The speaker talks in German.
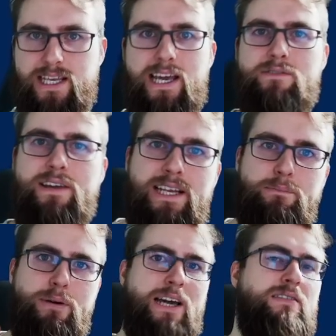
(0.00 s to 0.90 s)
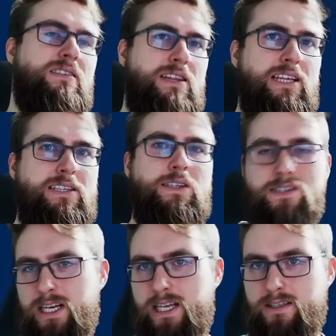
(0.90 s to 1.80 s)
Wenn ihr Python nicht
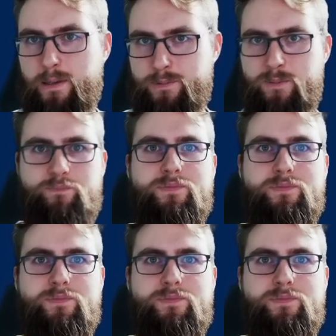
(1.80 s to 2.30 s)
installiert habt,